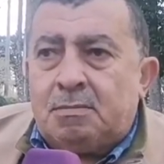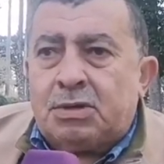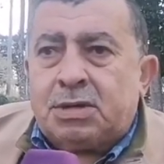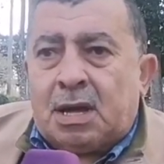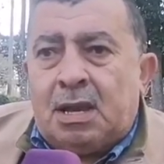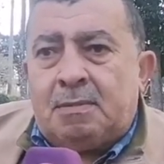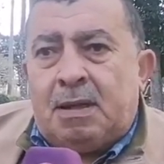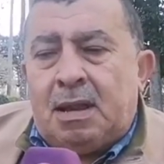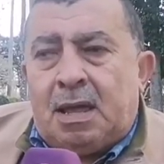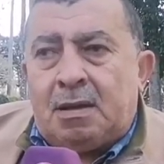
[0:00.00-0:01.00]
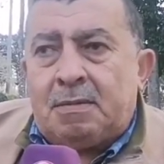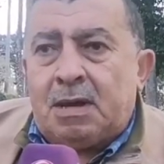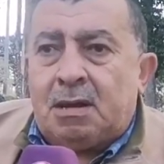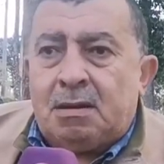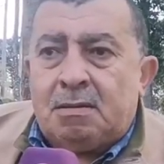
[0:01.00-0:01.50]
باش يقلب على
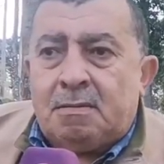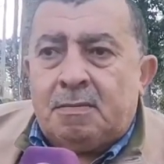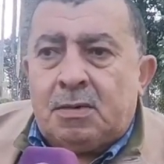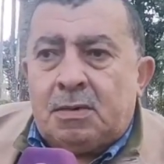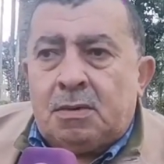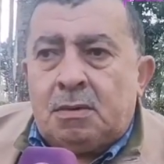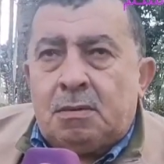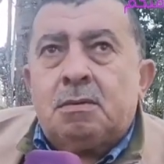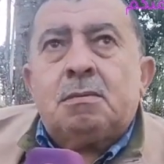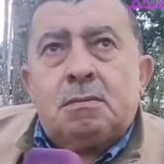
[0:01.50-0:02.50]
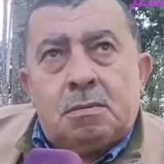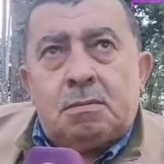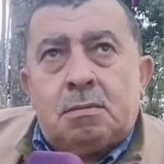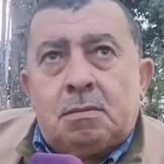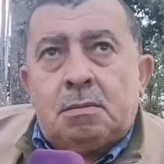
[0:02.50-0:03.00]
العمل هاد
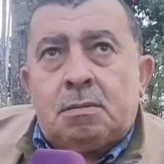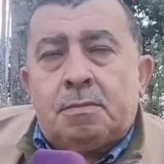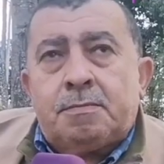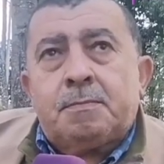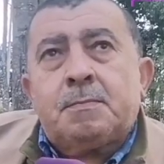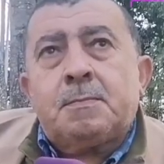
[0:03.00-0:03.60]
الموظفون